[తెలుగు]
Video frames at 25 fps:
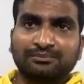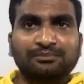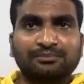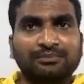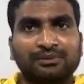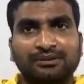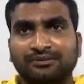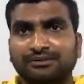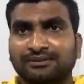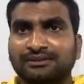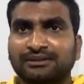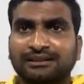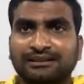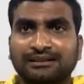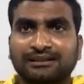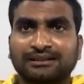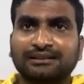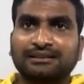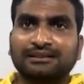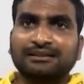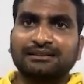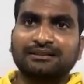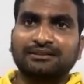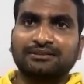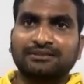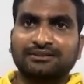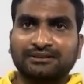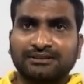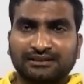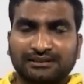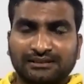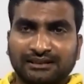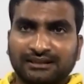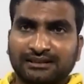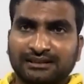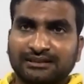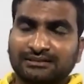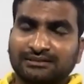పవన్ కళ్యాణ్ గారు ఏమన్నా
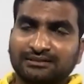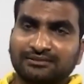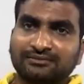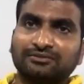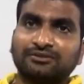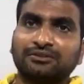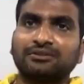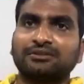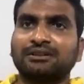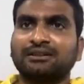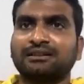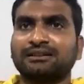నీకు కనీసం ఫోన్